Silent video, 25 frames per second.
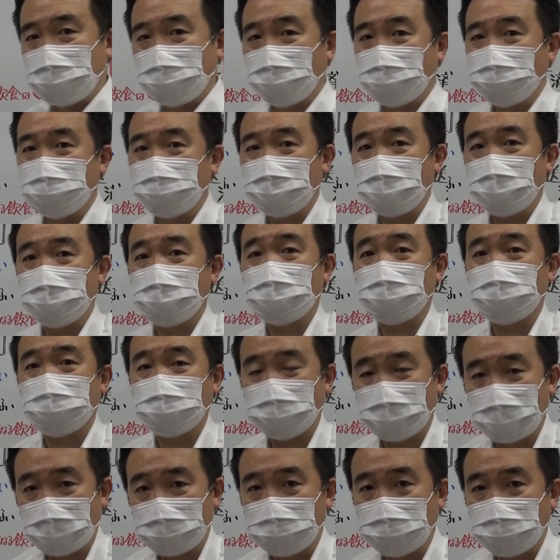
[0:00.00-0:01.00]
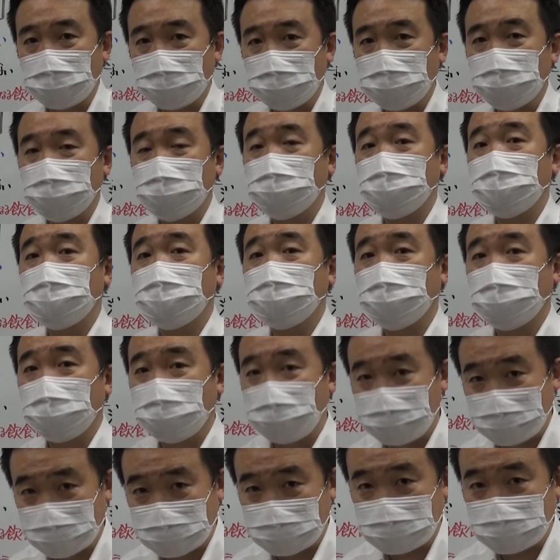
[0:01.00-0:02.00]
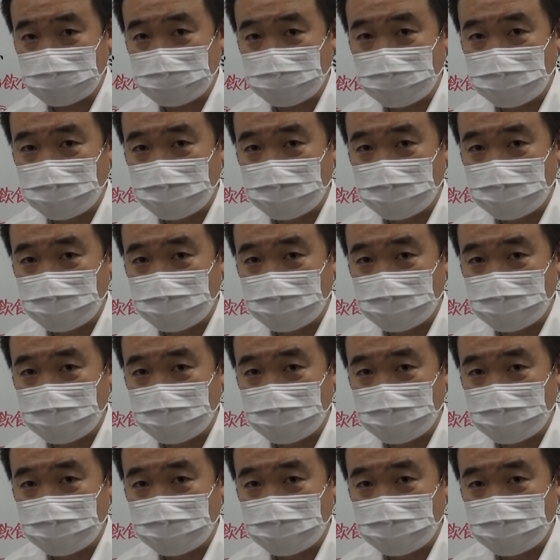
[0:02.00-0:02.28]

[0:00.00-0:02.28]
に置いていただきたいというふうに思います